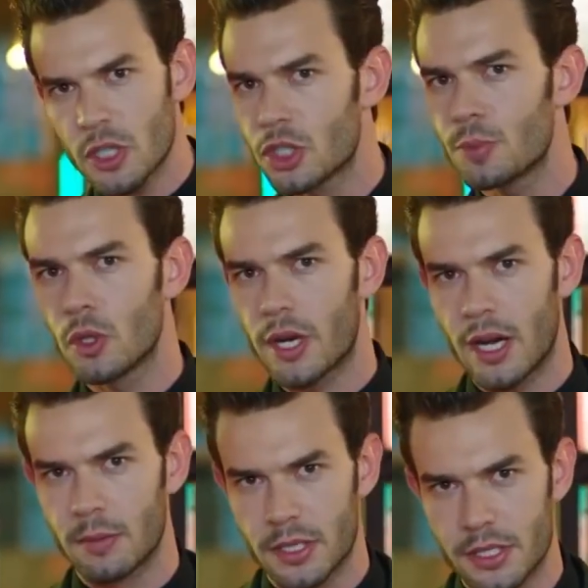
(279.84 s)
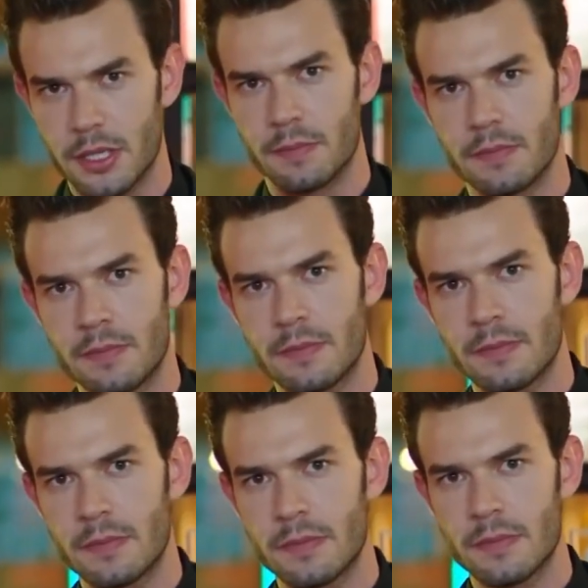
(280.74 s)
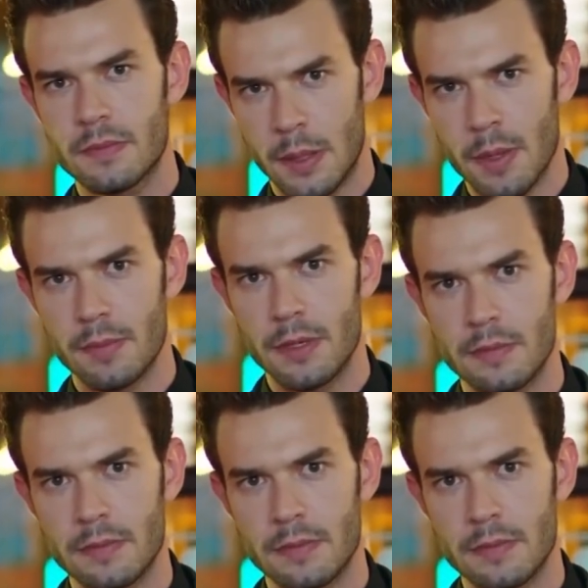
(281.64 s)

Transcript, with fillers: çalışma olarak almak isterim. Tamam mı?